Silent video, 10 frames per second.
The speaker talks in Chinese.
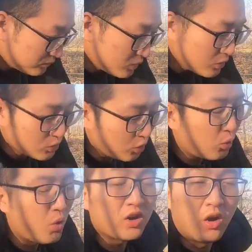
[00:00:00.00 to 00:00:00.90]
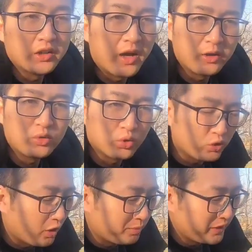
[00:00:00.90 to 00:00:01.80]
那种火烤的绝对
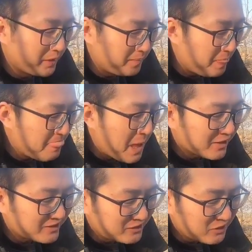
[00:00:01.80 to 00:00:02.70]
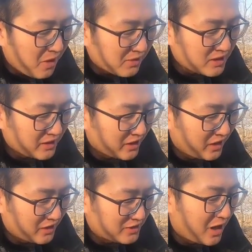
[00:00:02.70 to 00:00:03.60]
要比在那个
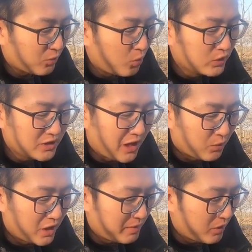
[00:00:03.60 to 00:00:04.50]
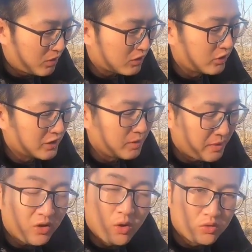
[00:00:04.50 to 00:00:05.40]
炸空气炸锅里面或者烤箱里面
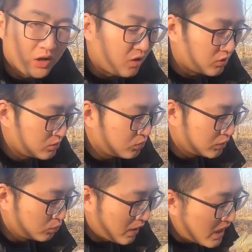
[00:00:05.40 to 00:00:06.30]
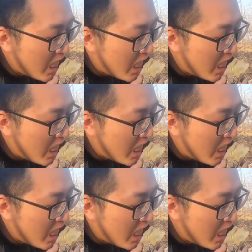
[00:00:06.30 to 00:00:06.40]
烤出来要好吃多得多，